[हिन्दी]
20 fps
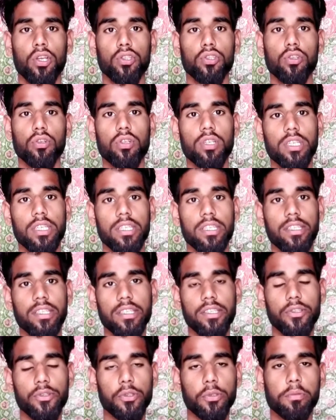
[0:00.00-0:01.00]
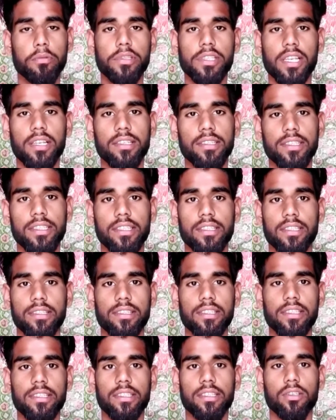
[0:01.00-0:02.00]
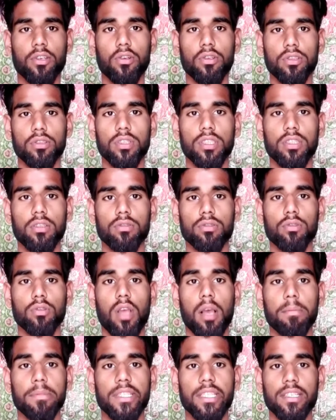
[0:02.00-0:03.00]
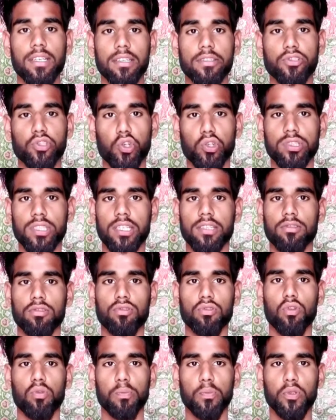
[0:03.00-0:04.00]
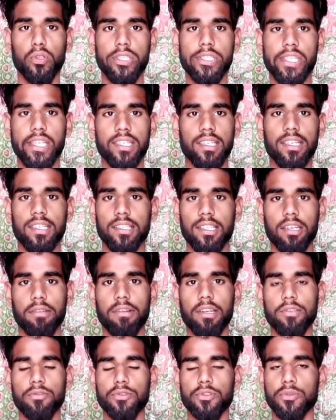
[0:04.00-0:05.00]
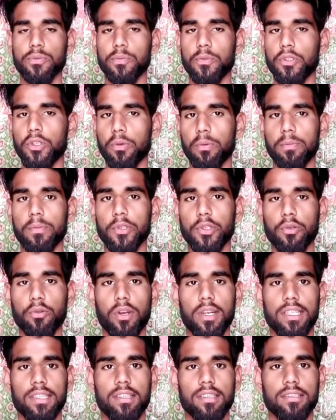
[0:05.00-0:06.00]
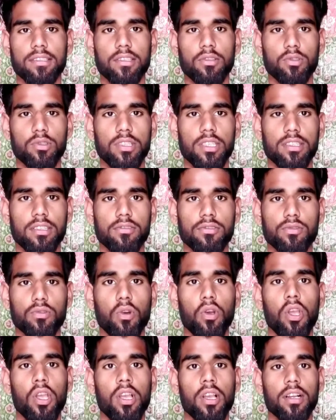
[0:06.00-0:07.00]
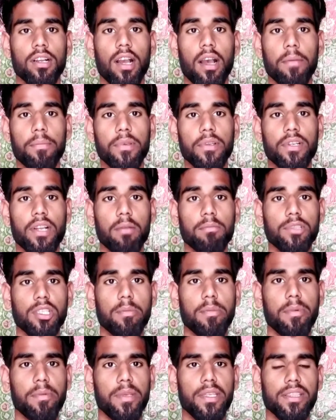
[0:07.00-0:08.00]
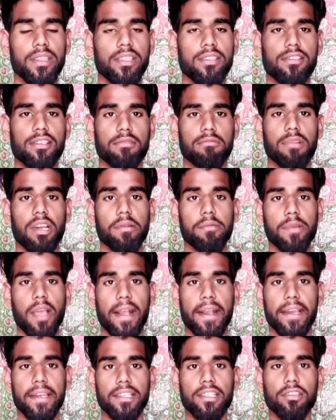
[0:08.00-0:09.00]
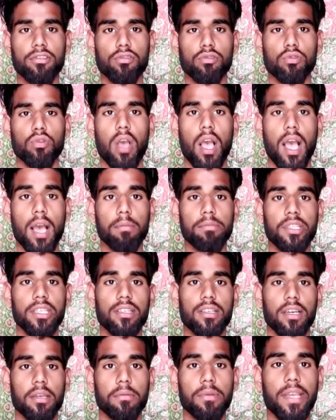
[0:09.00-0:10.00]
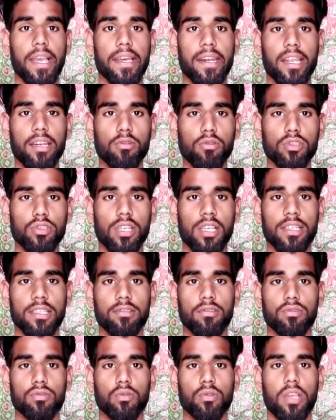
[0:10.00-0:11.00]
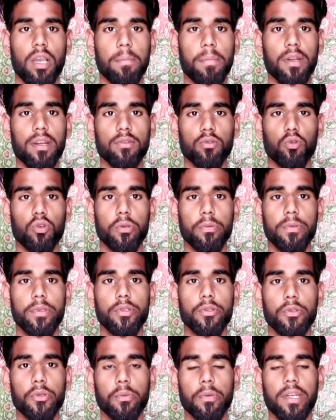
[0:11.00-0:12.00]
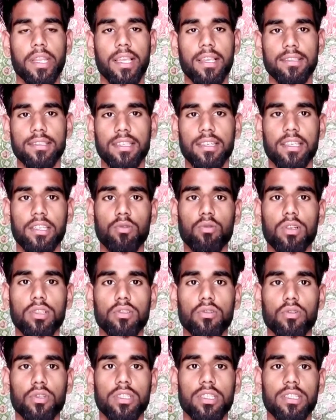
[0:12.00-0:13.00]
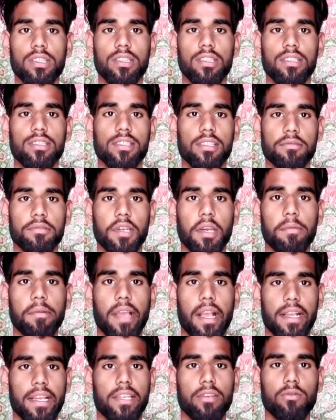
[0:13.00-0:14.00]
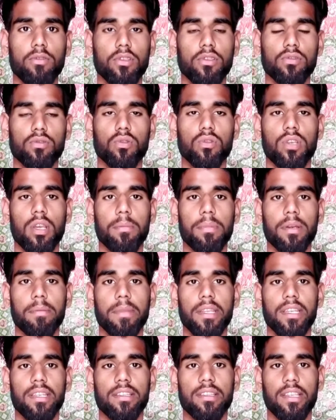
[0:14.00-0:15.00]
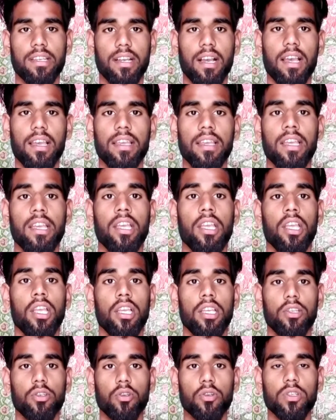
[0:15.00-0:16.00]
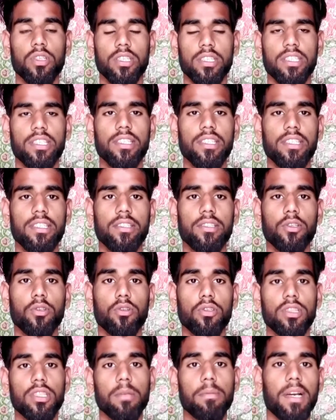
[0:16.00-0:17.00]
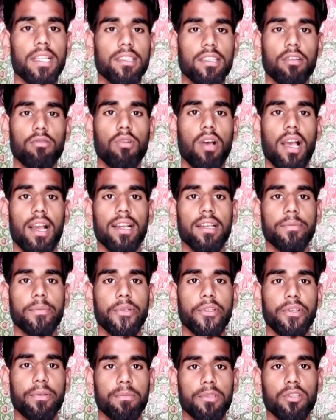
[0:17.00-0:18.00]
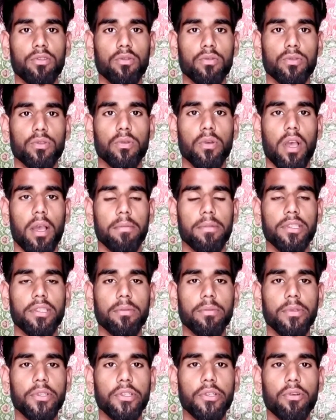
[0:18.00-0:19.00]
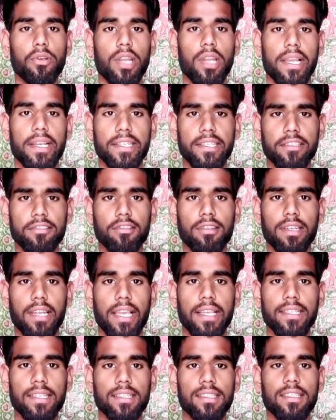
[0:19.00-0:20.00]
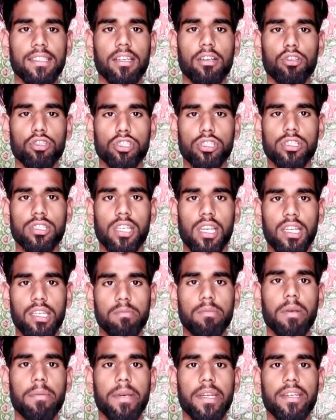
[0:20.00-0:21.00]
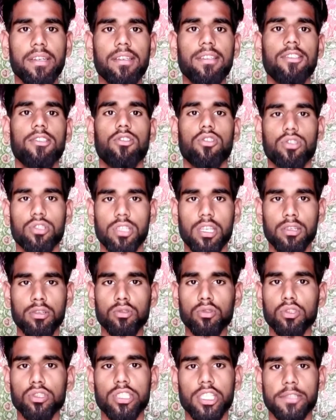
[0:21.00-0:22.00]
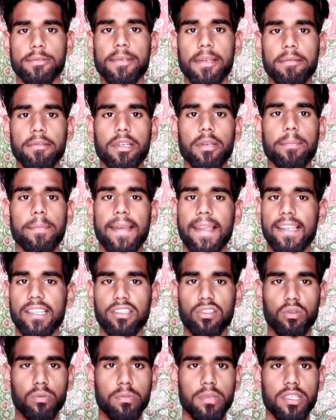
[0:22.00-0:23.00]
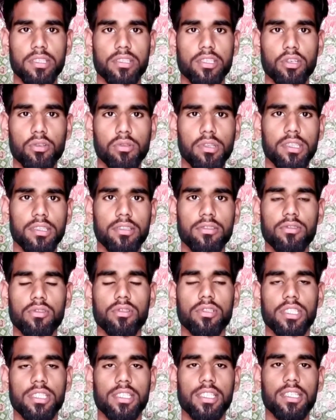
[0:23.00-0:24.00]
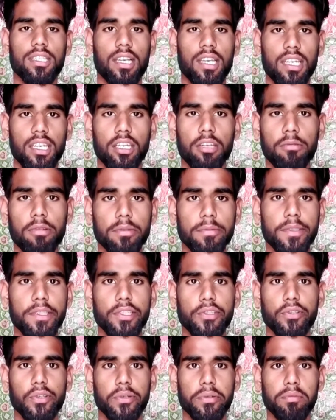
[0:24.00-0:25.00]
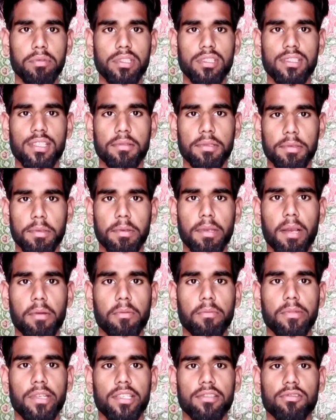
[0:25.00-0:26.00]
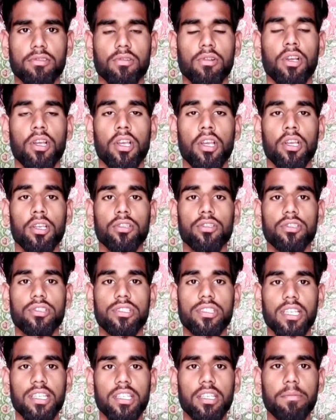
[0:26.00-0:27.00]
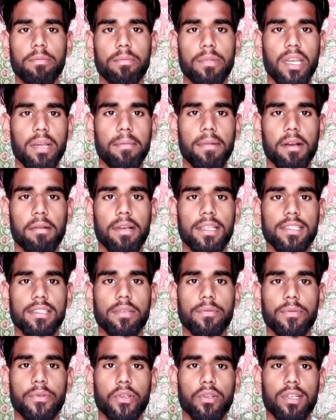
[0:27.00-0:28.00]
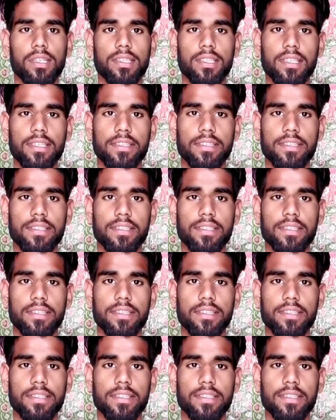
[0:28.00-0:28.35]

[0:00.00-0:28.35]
जो कि इनके यूट्यूब चैनल की एजेंसी ग्रोथ हुई दोस्तों आप देखकर चौंक जाएंगे दोस्तों पूरी जानकारी देने वाला हूँ इस वीडियो में वीडियो एंड तक जरूर देखना दोस्तों काफ़ी कम समय में इतने सब्सक्राइब अगैन की दोस्तों आप देखकर भी हैरान हो जाएंगे दोस्तों यहाँ पर कोई भी यूट्यूबर ऐसा नहीं हुआ जो कि इतने सब्सक्राइबर अगैन हुए दोस्तों यहाँ पर मैंने देखा है इनकी ग्रोथ की बात करूँ आगे वीडियो में तो दोस्तों अभी तक तो वीडियो को लाइक नहीं किया तो लाइक कर देना और चैनल पर हमारे नए तो चैनल को सब्सक्राइब करें बेल आइकन प्रेस जरूर कर दोस्तों कि हर आने वाली वीडियो की नोटिफिकेशन सबसे पहले आपको मिले दोस्तों तो चलिए बिना बकवास की वीडियो करते हैं